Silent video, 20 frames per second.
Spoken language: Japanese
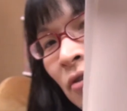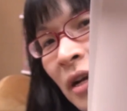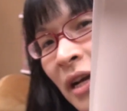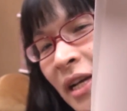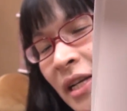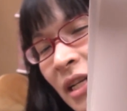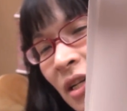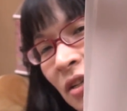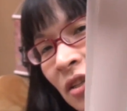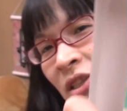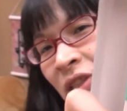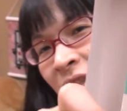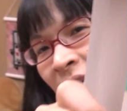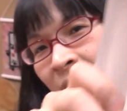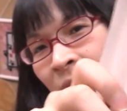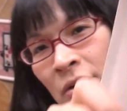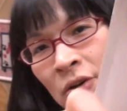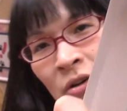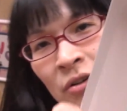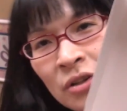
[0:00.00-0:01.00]
トレーニングし
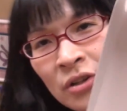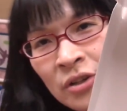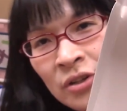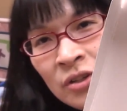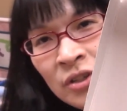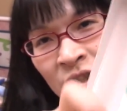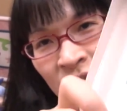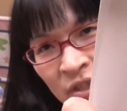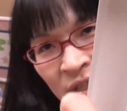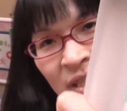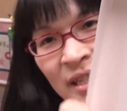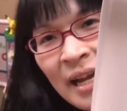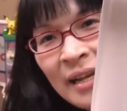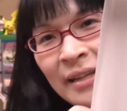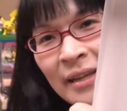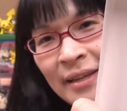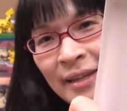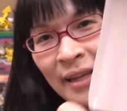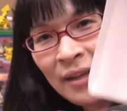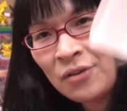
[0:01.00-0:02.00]
ていこうという趣旨な
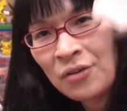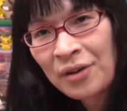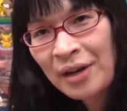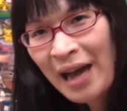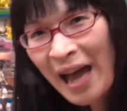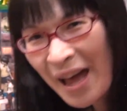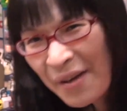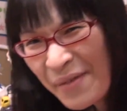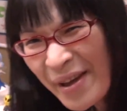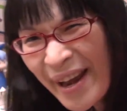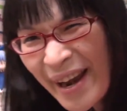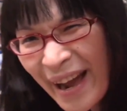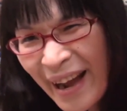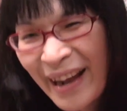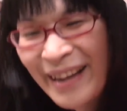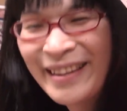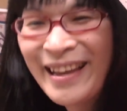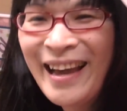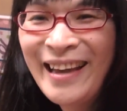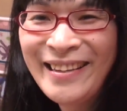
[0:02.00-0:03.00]
んですけど、カメラ
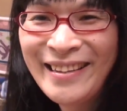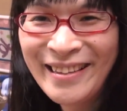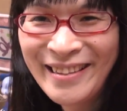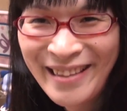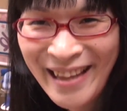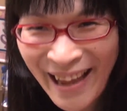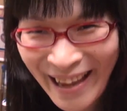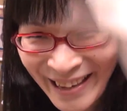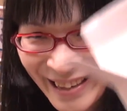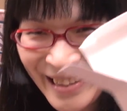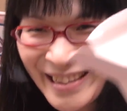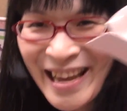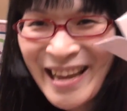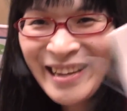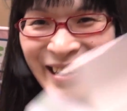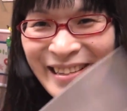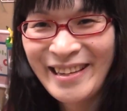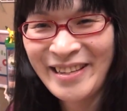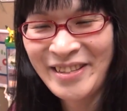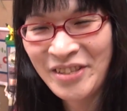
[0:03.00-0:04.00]
がないんででき
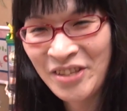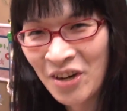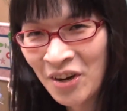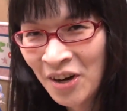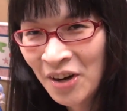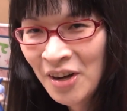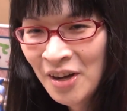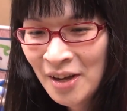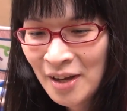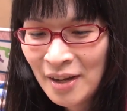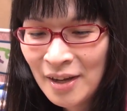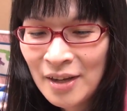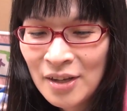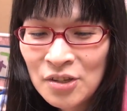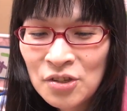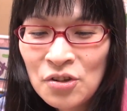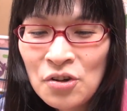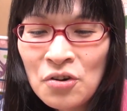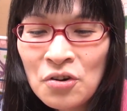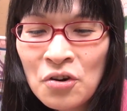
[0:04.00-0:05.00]
ないんですよ。
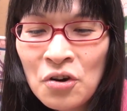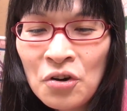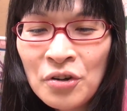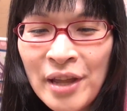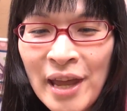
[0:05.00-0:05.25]
そこで